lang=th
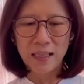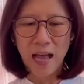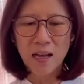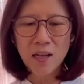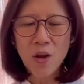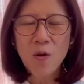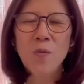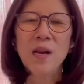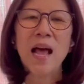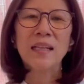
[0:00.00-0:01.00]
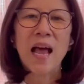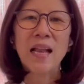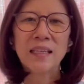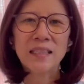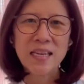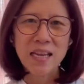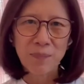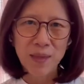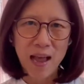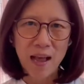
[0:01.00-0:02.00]
นะคะ เวลาทานกระเทียม
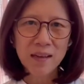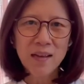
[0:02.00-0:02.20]
เนี่ย